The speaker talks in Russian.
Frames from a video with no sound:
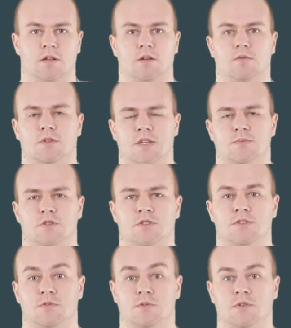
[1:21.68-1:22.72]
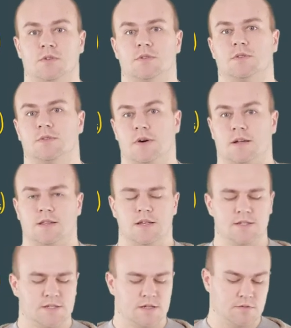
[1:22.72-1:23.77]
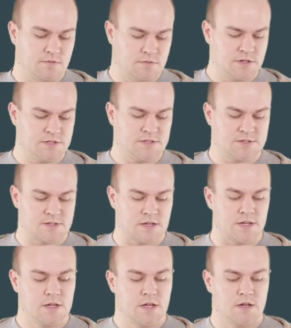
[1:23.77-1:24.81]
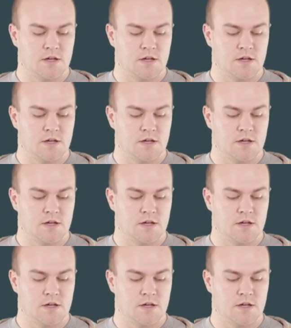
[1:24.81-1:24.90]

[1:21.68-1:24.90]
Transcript: у нас будет всего два класса, выродится